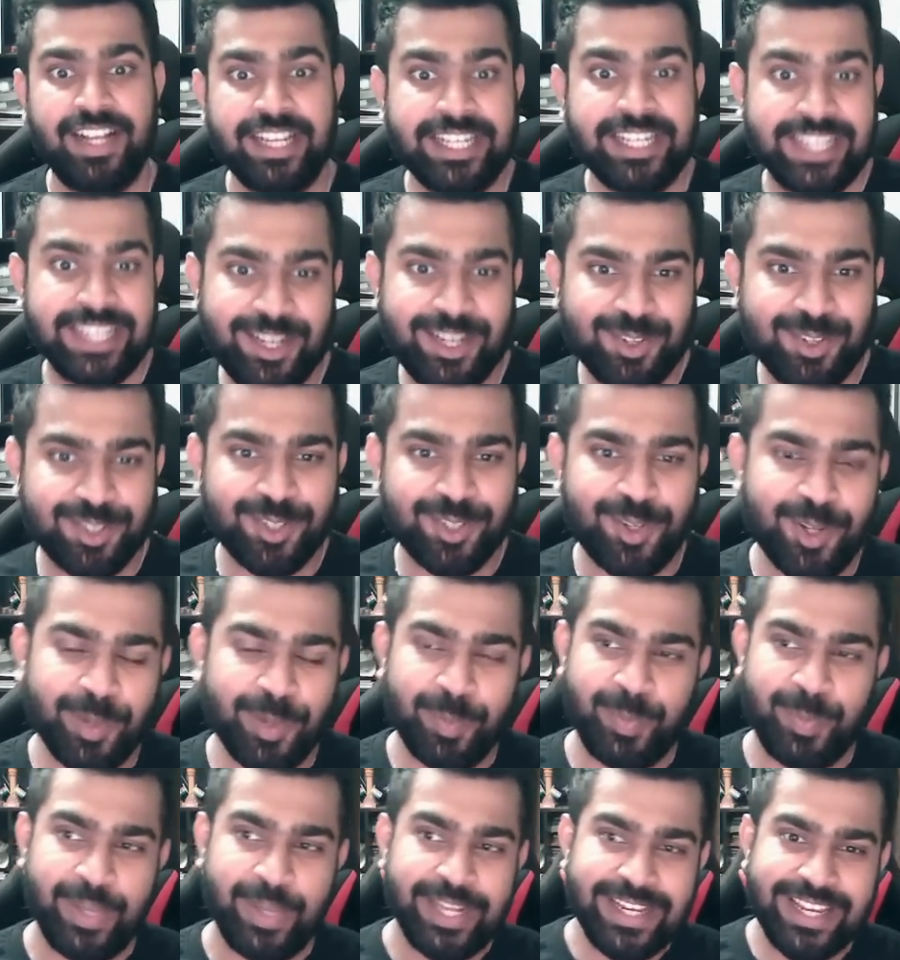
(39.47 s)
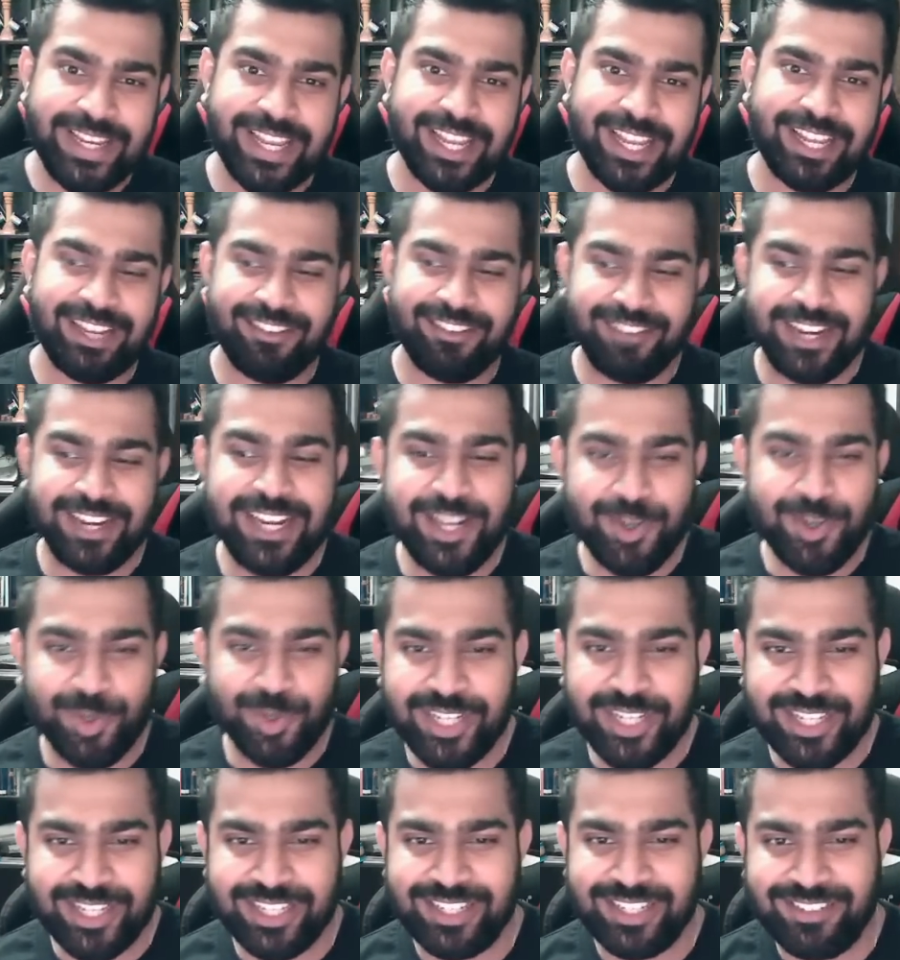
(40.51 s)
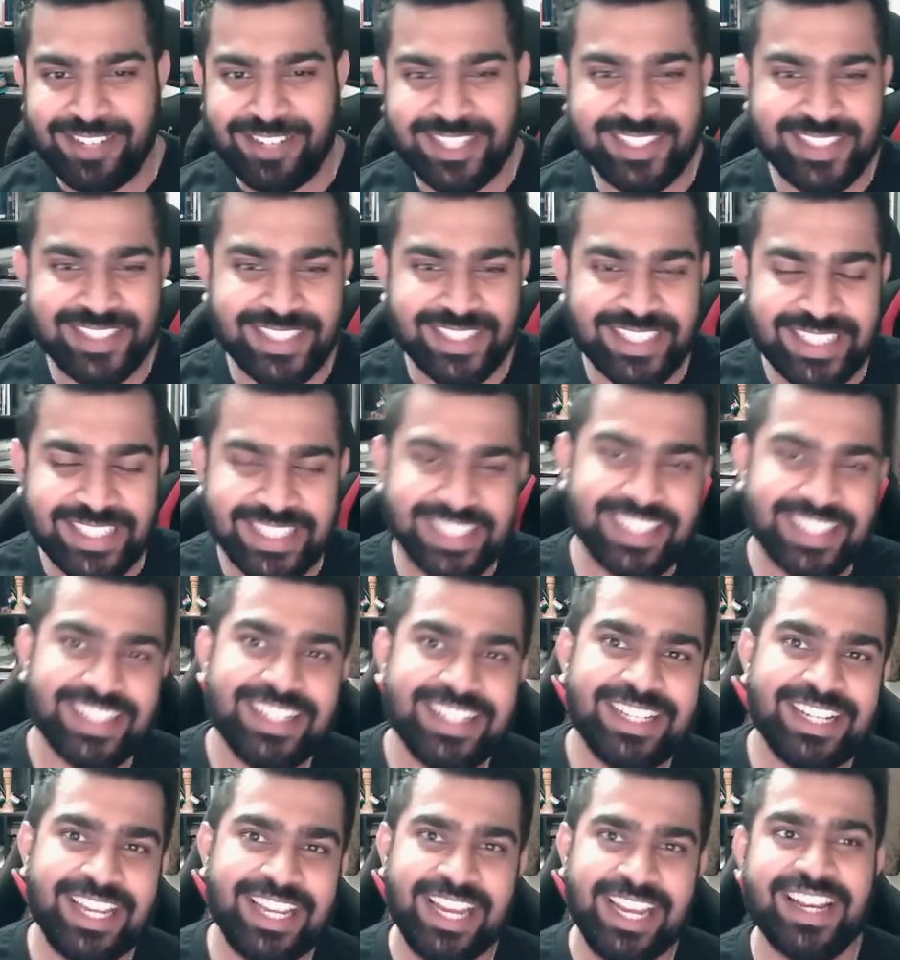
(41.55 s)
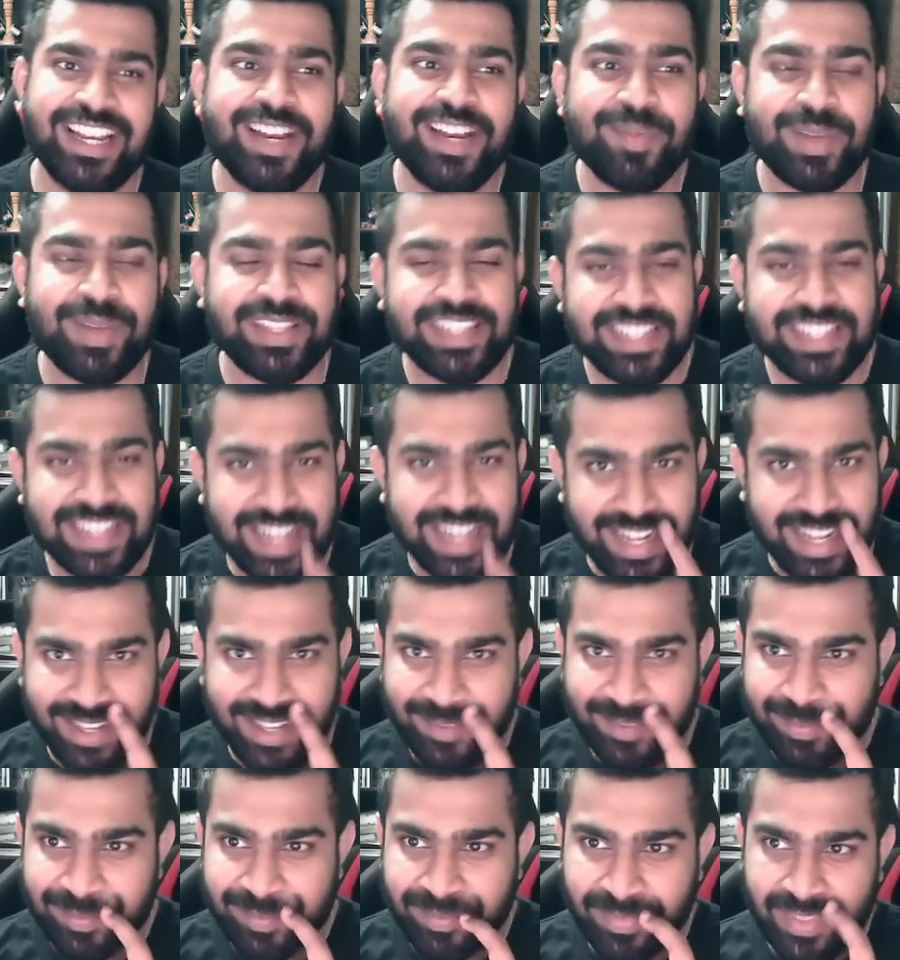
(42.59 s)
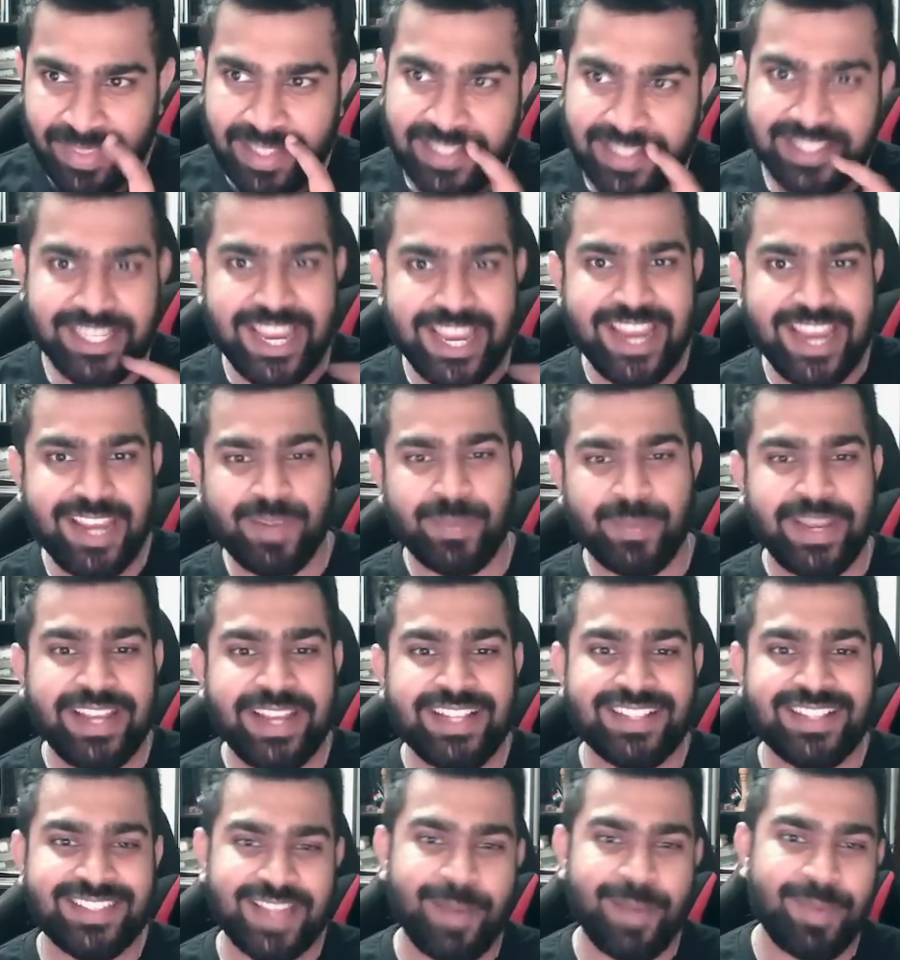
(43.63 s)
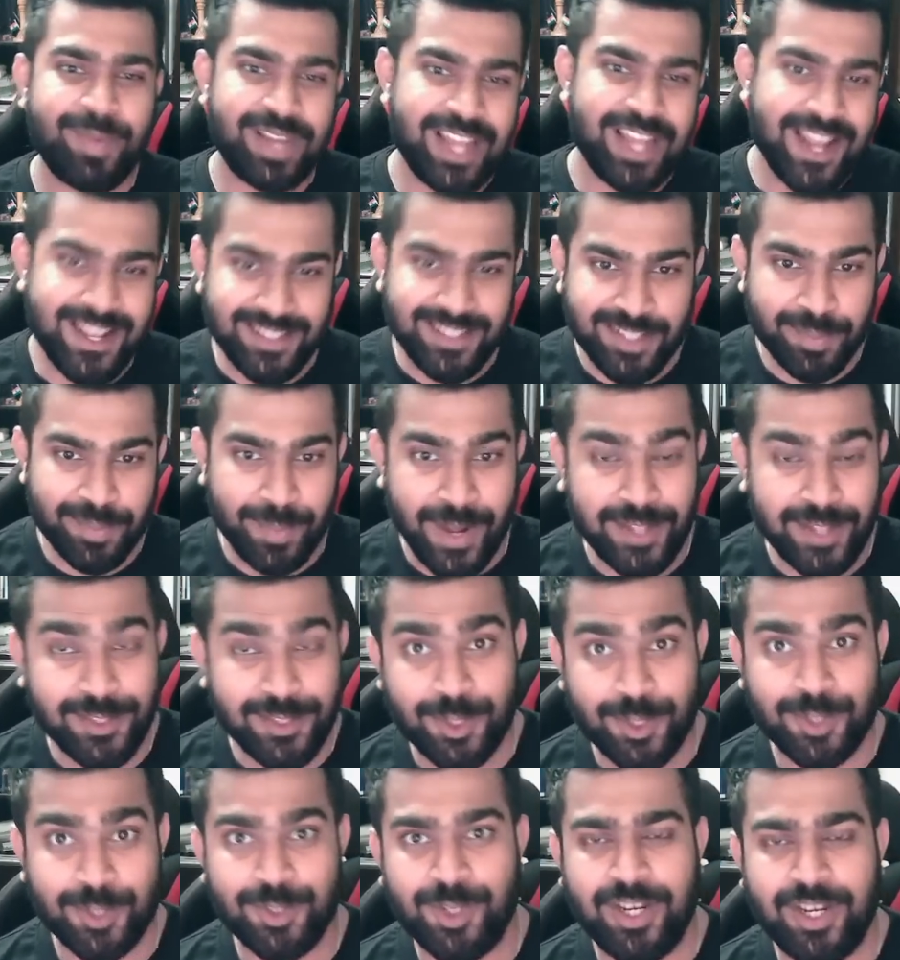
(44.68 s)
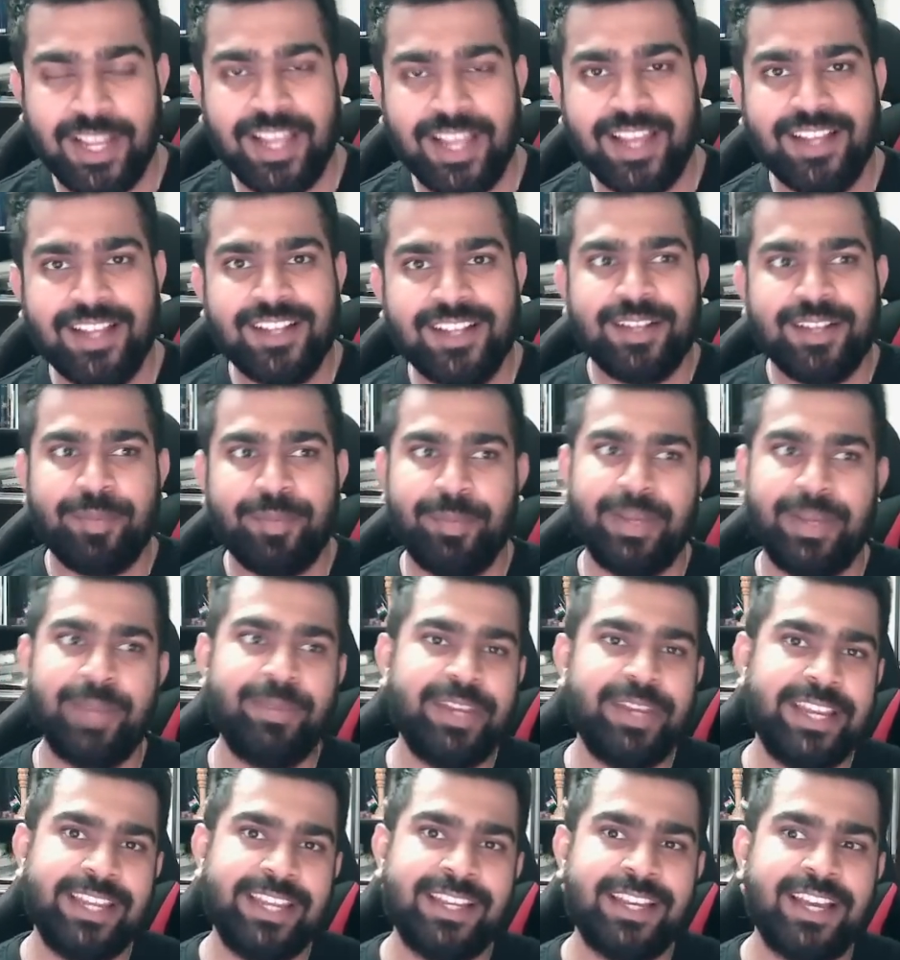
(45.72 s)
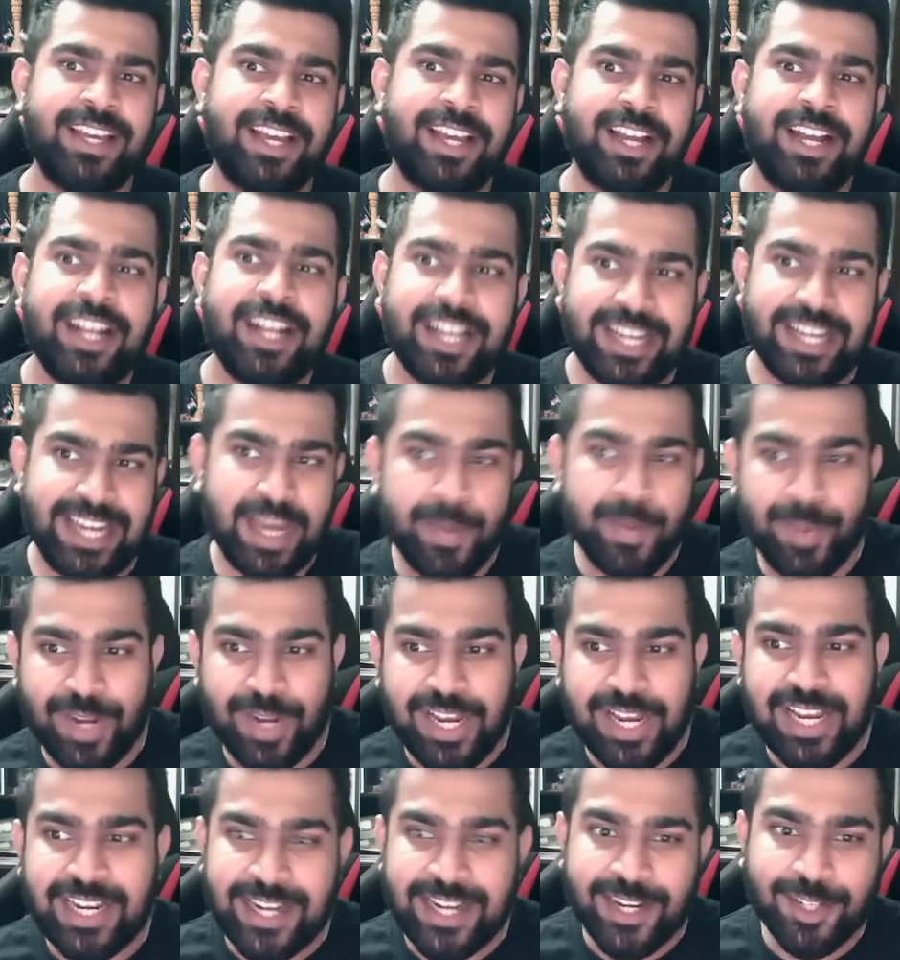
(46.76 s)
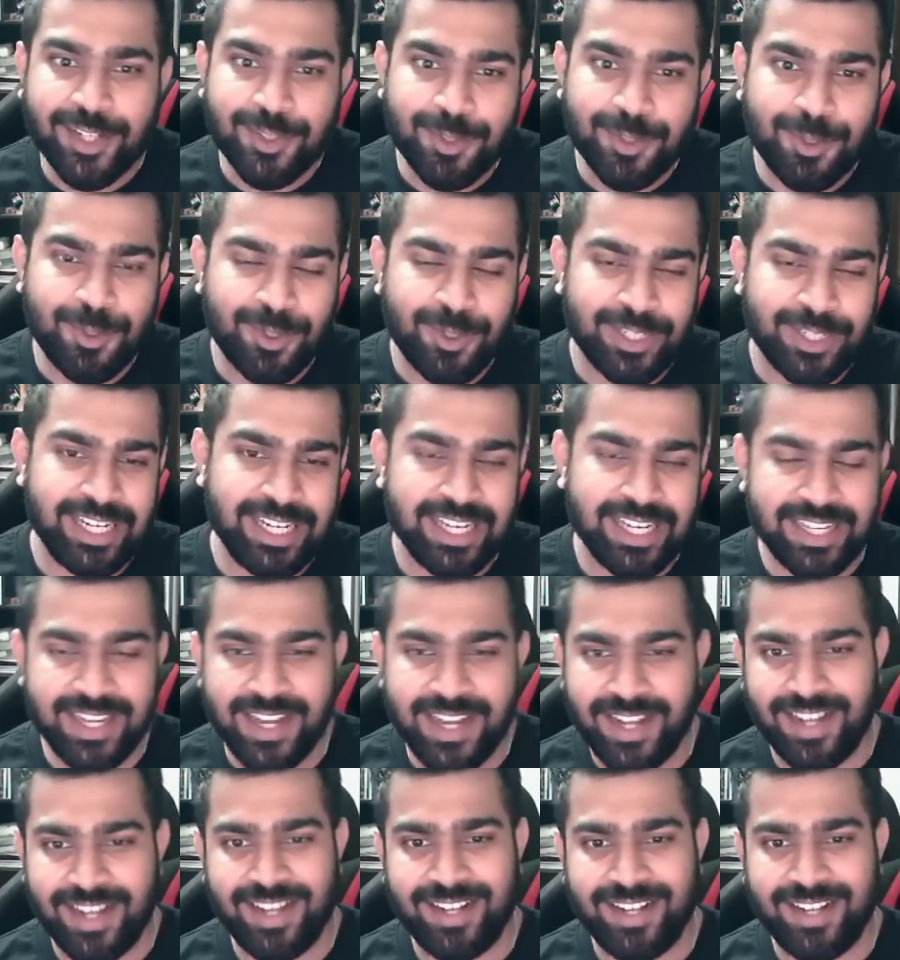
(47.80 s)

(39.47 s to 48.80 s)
இன்னைக்கு வந்து ஒரு பெரிய வெடிகுண்டு வெடிச்சிருக்கு என்னன்னு பாத்தீங்கன்னா ஜேஇ மெயின்ஸ் e நம்மலாம் எதிர்பார்த்துட்டு இருந்தோம்ல மேபி ஏப்ரல்ல நடக்கும் இல்லைன்னா